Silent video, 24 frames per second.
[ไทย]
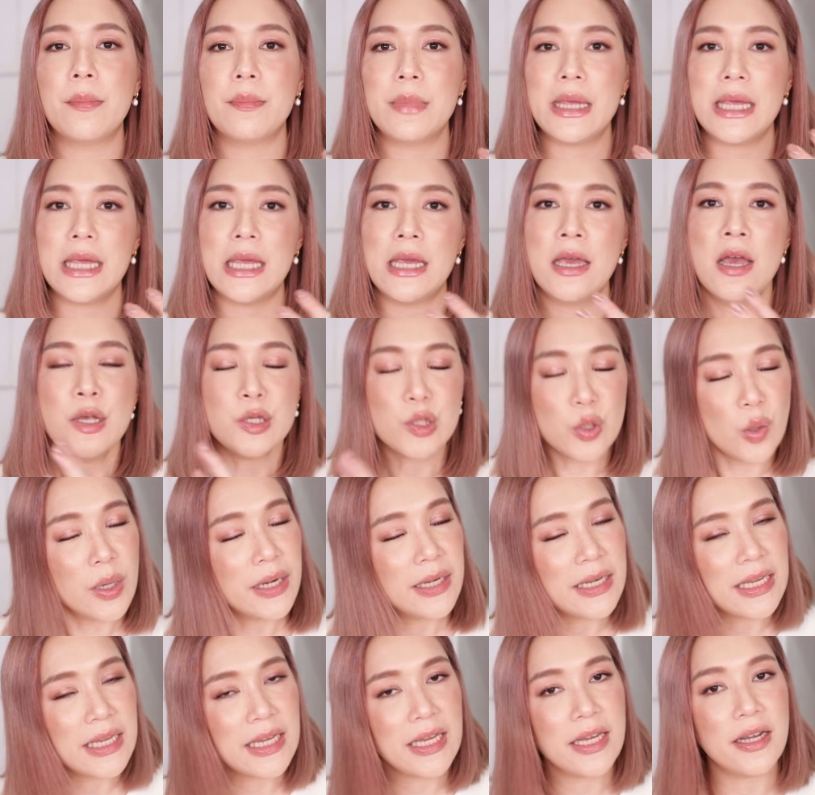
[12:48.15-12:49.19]
มีส่ว
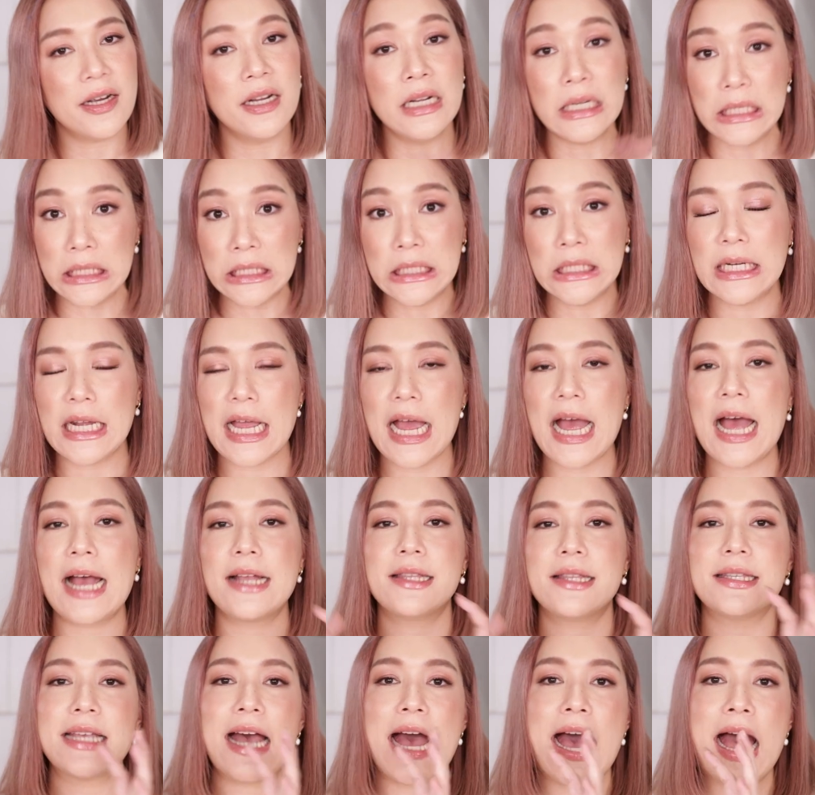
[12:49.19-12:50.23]
นดีอื่นๆนะคะ
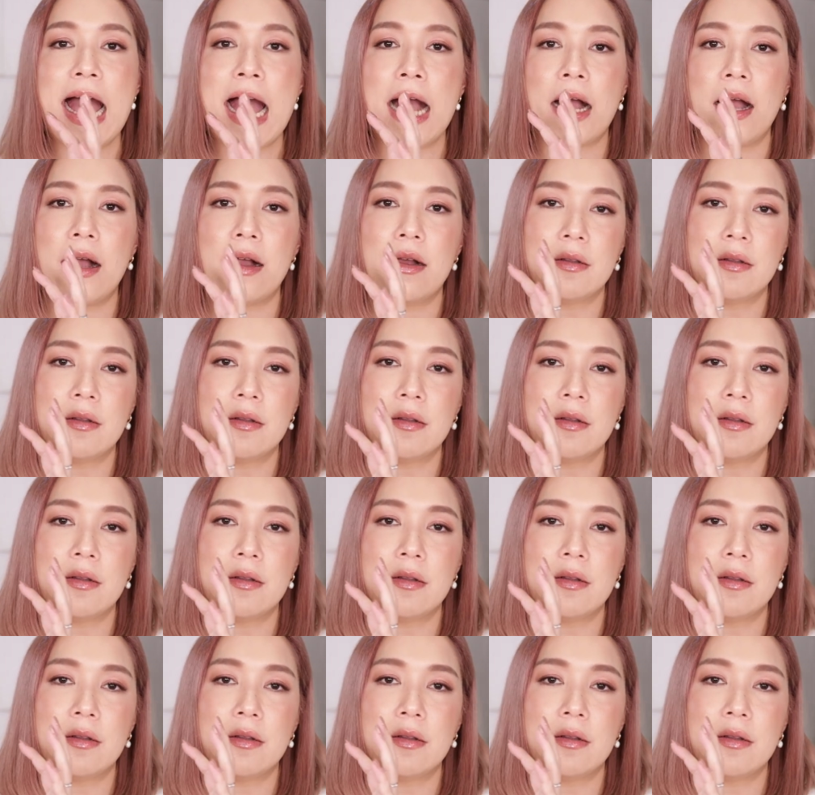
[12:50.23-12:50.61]
จาก